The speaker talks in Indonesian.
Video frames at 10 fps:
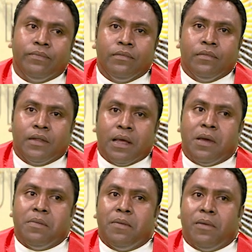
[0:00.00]
Ne
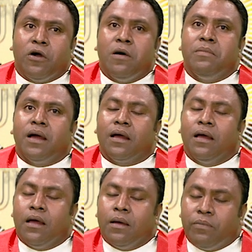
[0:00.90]
bema maromak
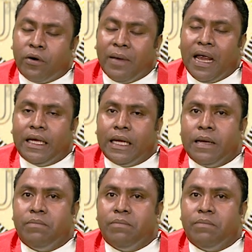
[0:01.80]
promete